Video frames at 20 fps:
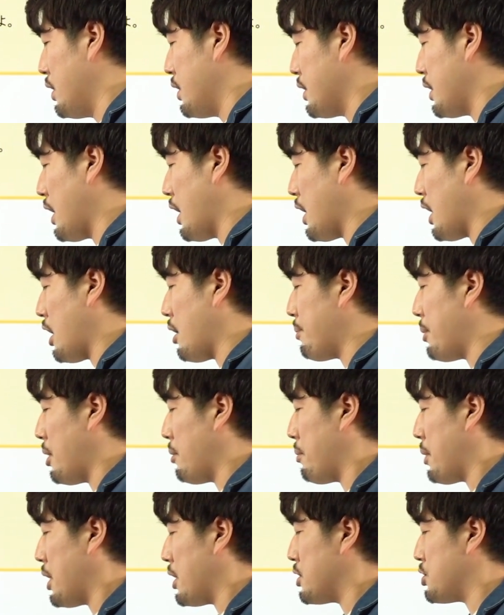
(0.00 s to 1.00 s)
並べ
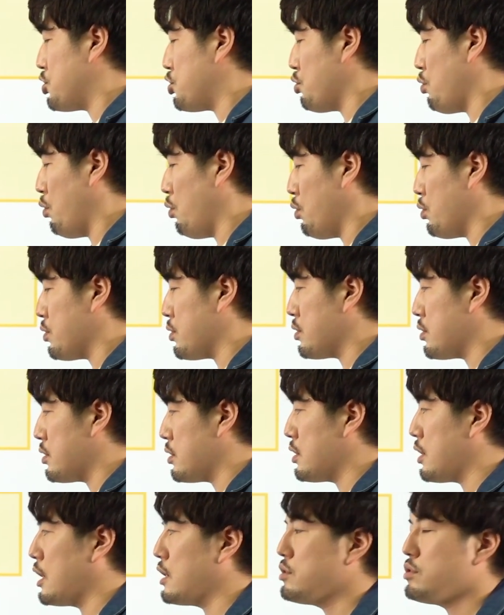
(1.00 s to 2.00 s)
ましょうっ
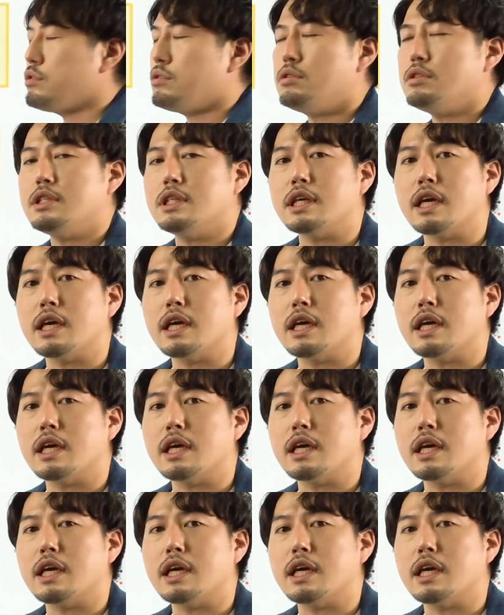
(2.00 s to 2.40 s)
ていうふうに